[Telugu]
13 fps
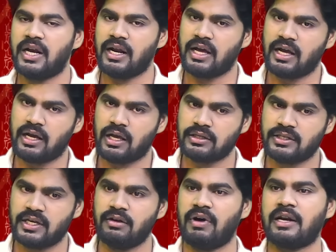మళ్ళా
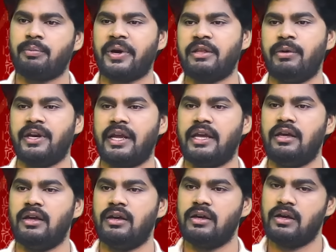శనివారం పది
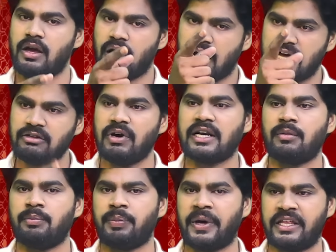పెరిగాయి
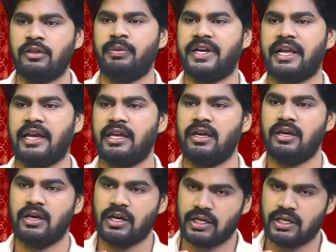ఆదివారం పదహైదు పెరిగాయి